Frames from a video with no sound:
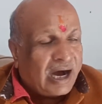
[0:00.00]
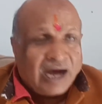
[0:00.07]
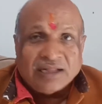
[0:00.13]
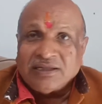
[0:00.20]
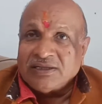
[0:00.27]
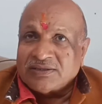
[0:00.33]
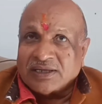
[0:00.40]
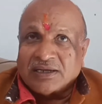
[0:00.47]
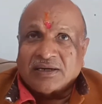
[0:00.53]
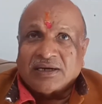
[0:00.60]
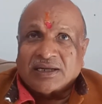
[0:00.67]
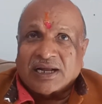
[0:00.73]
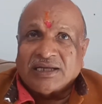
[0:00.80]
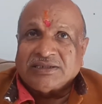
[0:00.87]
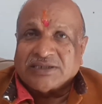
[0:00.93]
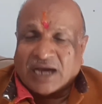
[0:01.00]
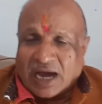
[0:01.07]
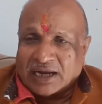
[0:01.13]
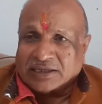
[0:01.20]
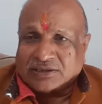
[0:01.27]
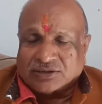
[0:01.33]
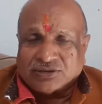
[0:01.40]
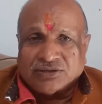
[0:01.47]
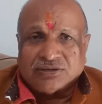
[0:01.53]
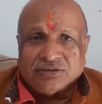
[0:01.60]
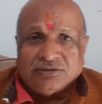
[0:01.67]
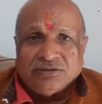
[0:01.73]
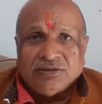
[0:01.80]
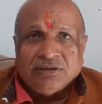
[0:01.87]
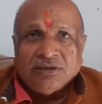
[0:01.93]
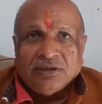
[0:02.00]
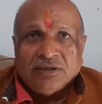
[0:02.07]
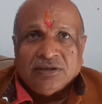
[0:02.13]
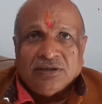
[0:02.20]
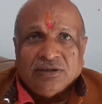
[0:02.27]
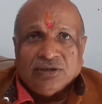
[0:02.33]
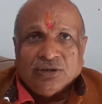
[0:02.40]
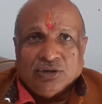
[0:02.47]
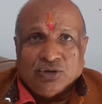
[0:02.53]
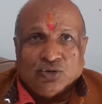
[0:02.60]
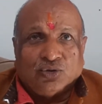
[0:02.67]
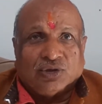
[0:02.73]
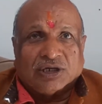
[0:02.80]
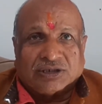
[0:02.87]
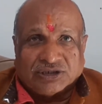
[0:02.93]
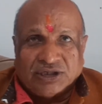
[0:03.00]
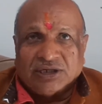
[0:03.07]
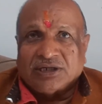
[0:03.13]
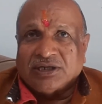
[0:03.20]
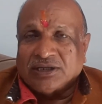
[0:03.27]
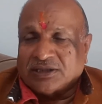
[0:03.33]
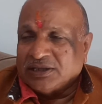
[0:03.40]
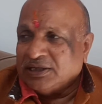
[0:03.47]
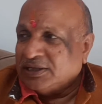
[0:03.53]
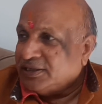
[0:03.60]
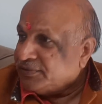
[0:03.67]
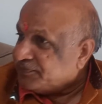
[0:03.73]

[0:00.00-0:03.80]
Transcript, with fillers: आदि शंकराचार्य जो दक्षिण के थे